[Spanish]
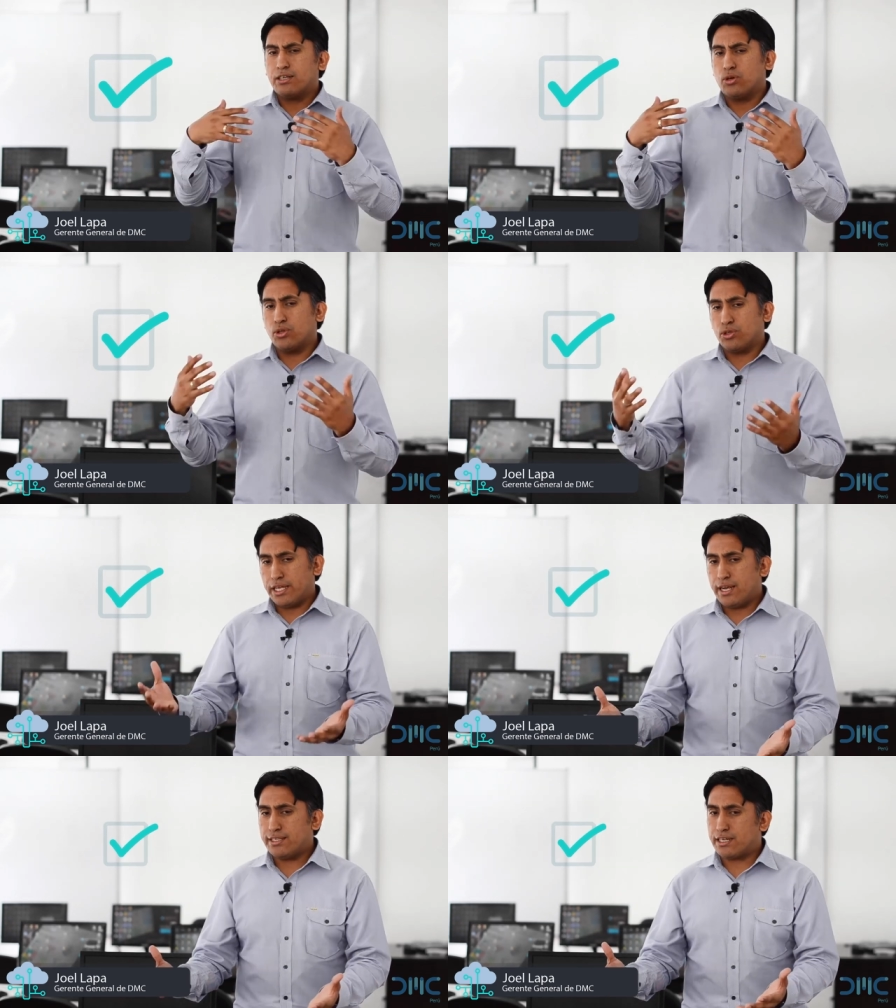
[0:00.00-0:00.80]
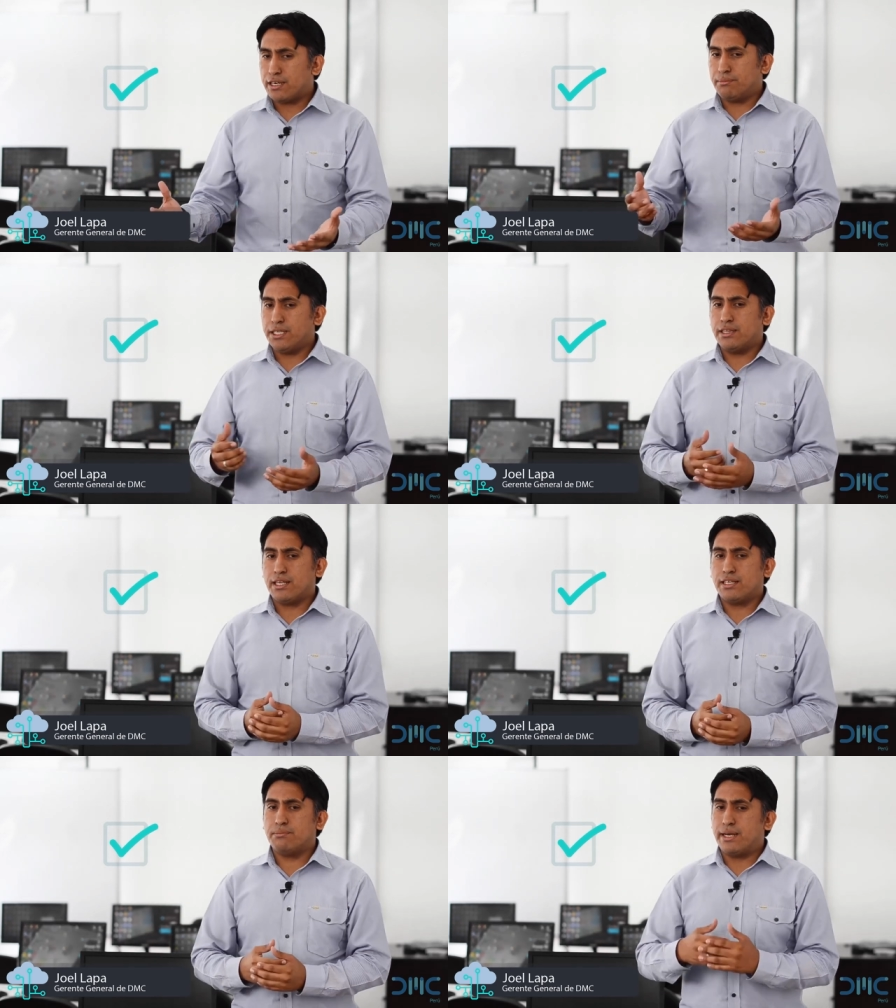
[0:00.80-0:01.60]
conocer las
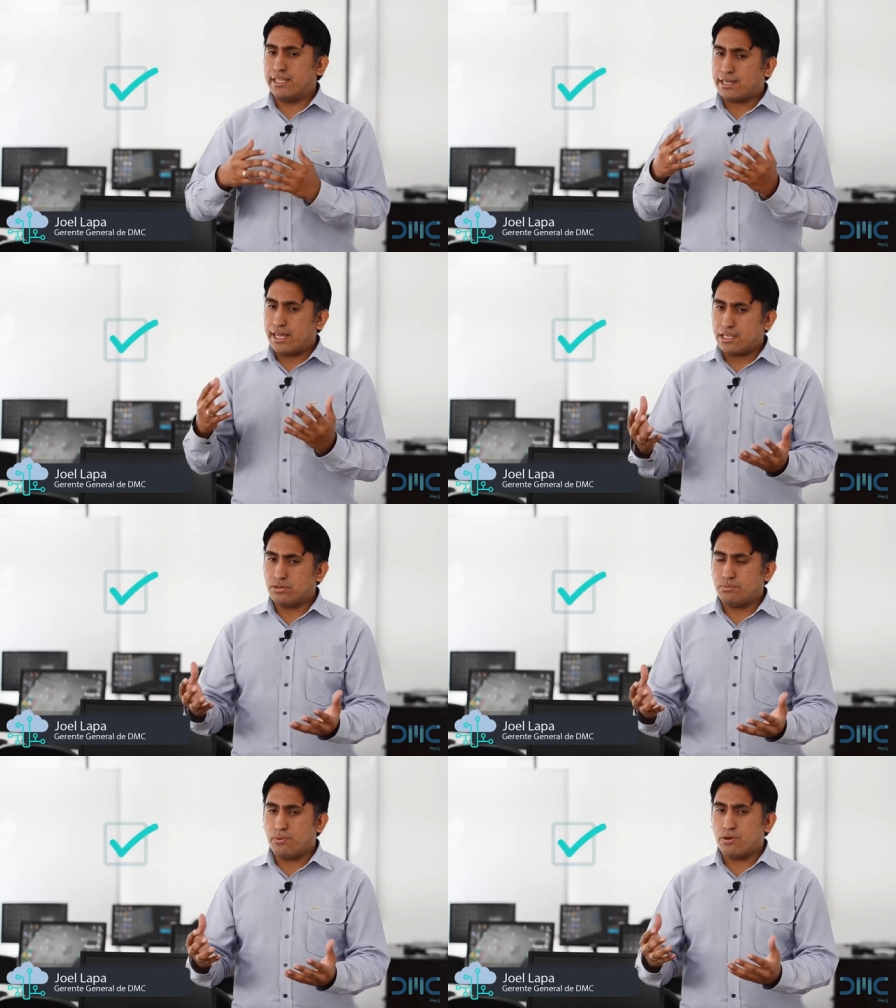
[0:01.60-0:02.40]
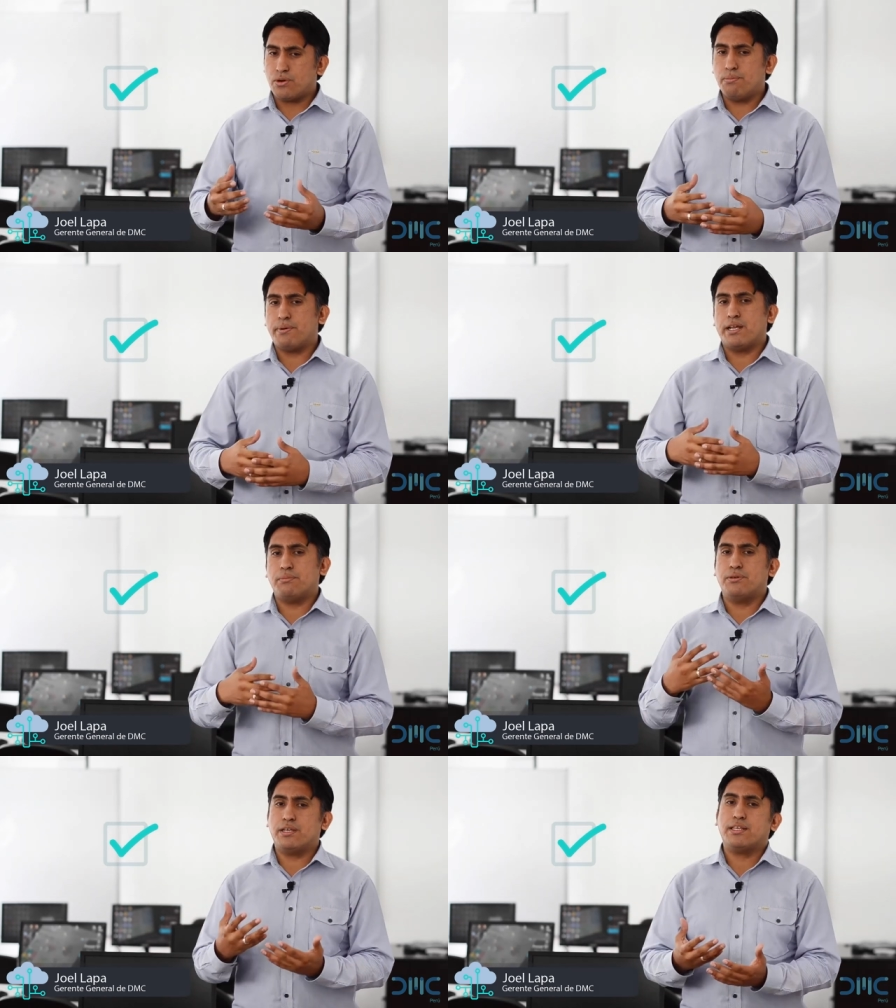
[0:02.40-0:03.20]
herramientas, manejarlas un poco para
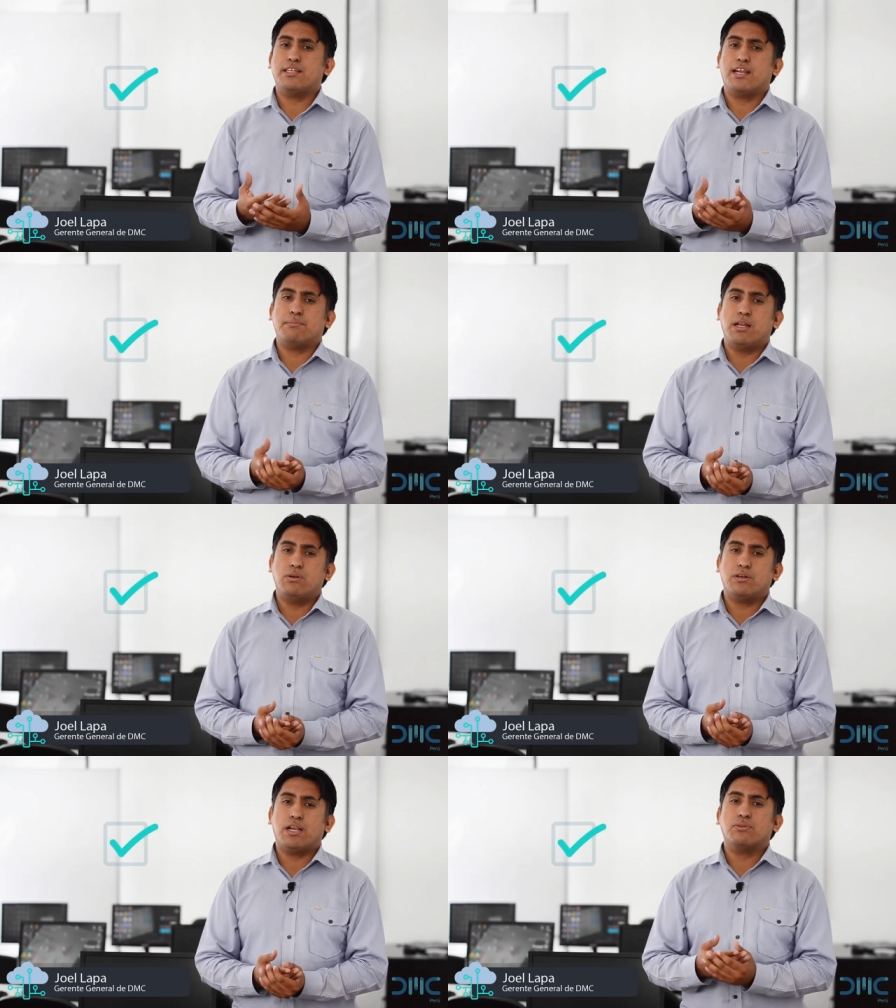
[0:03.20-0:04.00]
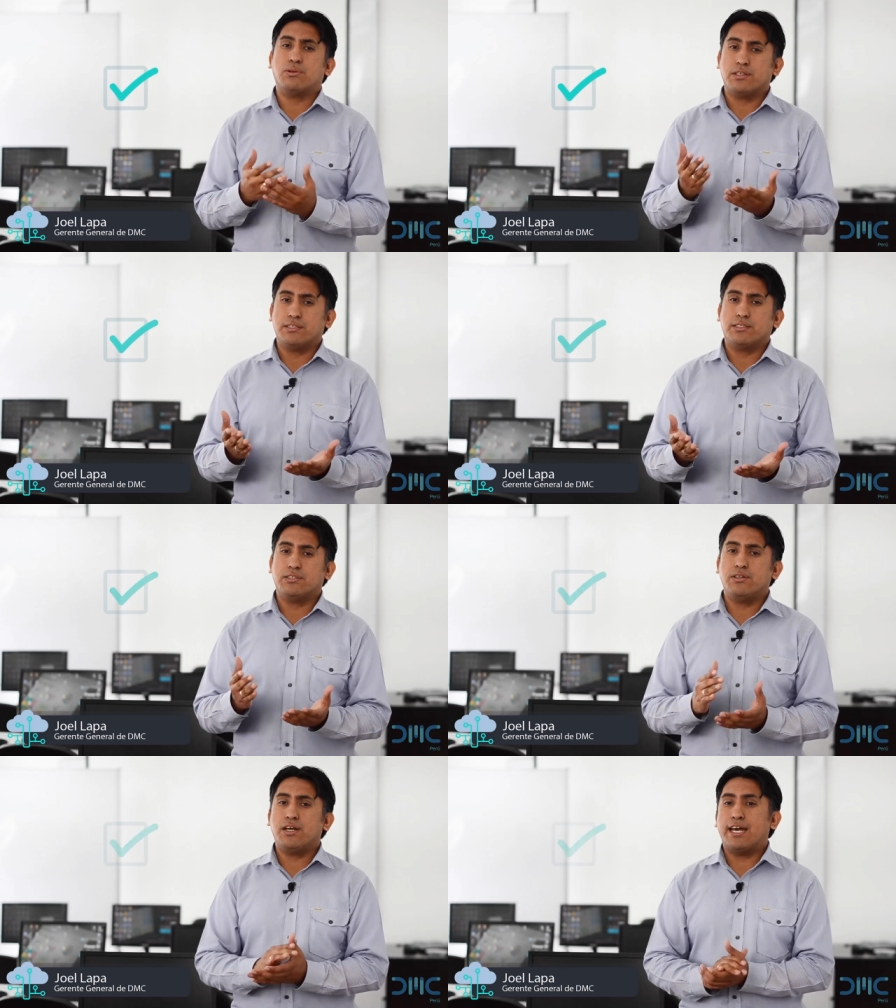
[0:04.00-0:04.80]
poder generar valor a tu
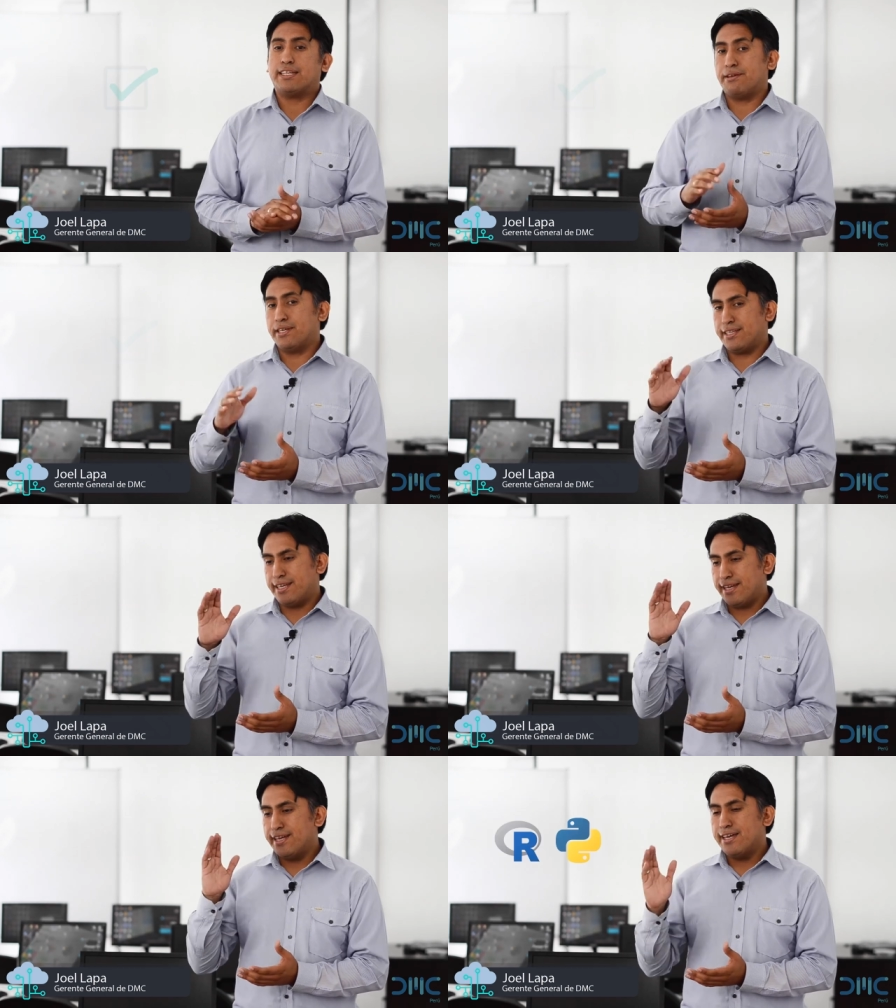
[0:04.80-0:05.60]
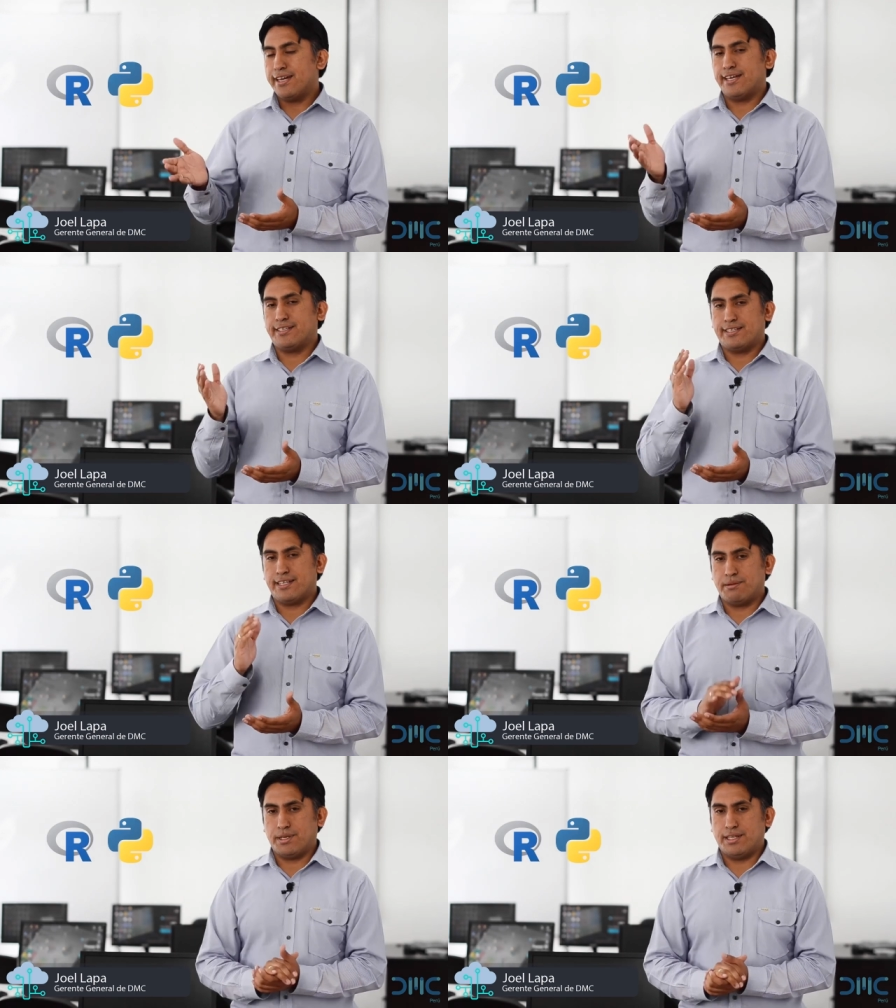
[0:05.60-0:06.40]
organización a través de estas
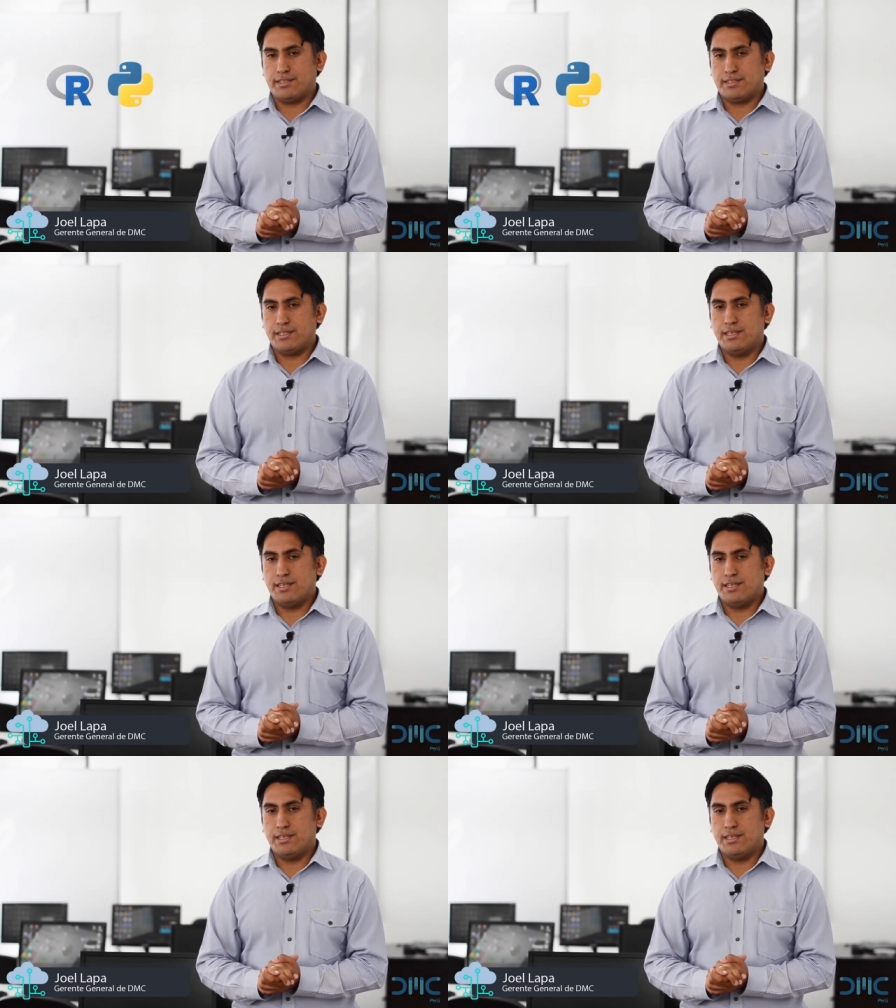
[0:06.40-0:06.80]
herramientas.